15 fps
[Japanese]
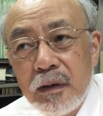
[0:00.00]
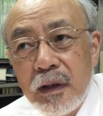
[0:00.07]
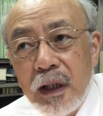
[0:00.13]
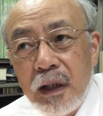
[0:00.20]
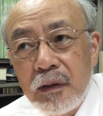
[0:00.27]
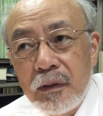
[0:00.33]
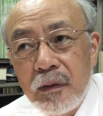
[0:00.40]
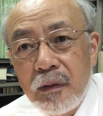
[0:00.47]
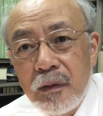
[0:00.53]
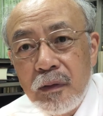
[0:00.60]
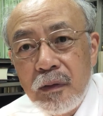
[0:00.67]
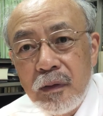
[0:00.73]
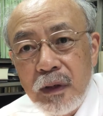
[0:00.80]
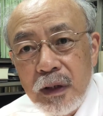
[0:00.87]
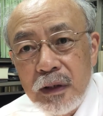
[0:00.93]
あ
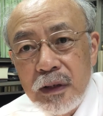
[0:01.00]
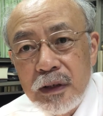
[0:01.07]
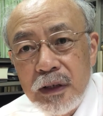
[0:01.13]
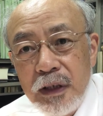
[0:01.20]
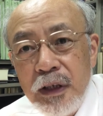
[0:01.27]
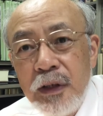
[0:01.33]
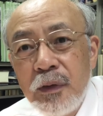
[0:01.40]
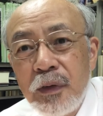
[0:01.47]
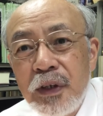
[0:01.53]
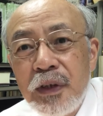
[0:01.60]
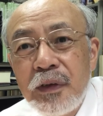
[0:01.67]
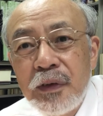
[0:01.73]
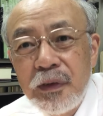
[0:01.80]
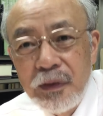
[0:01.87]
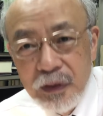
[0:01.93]
の祈り
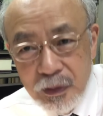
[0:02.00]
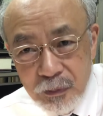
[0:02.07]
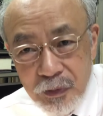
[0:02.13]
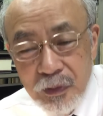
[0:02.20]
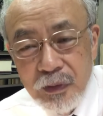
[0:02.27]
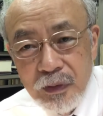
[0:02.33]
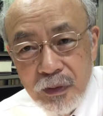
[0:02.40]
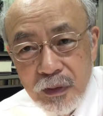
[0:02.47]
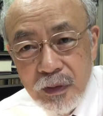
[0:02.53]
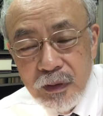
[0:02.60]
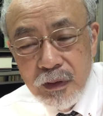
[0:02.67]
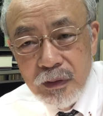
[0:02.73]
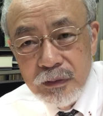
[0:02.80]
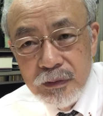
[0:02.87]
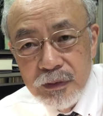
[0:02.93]
のようなもの
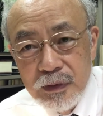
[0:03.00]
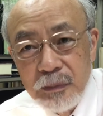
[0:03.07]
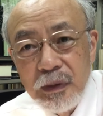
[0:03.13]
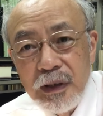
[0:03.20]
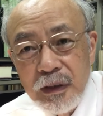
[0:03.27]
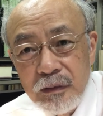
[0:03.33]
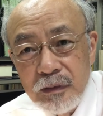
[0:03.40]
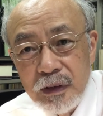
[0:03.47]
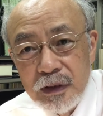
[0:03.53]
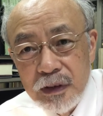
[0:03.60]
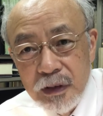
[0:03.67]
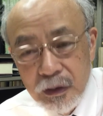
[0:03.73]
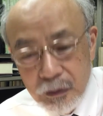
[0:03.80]
含めてるんですね